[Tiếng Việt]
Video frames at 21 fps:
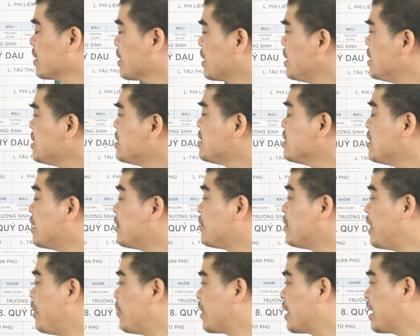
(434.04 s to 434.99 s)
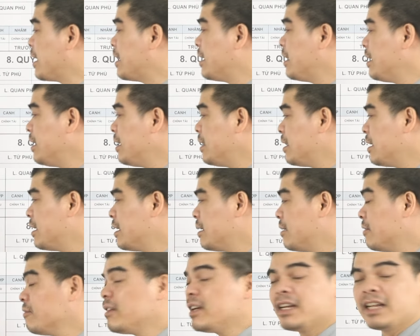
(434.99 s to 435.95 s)
Thì dựa vào cái
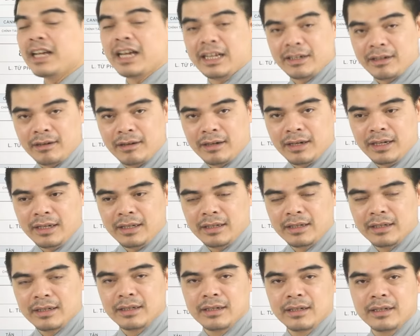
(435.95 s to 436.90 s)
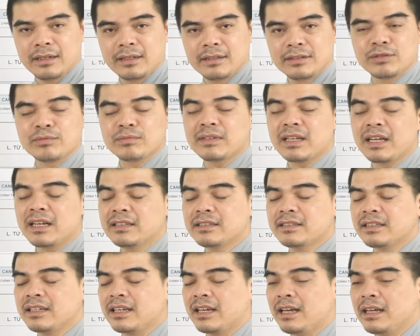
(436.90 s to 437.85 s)
vận hạn đó, chúng ta
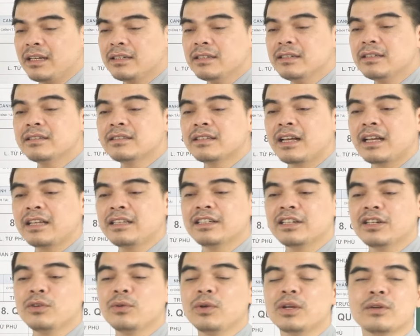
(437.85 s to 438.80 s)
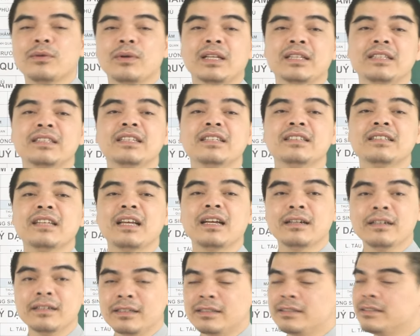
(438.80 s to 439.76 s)
sẽ đưa ra những cái luận đoán chính xác
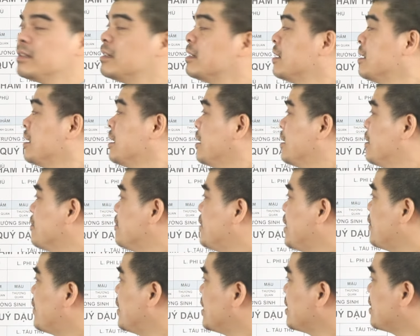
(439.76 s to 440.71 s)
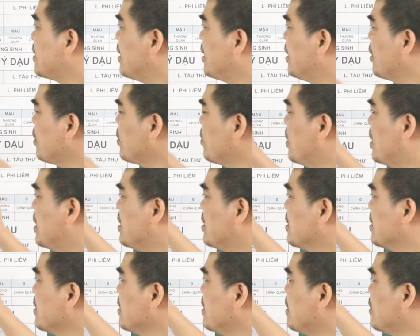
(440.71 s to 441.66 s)
hơn về vận thế của
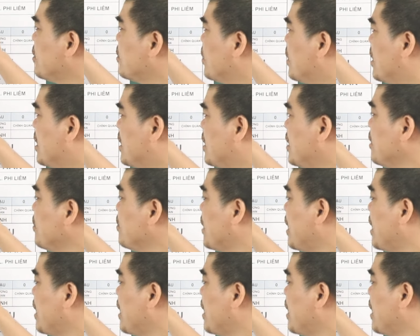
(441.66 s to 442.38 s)
những người tuổi Đinh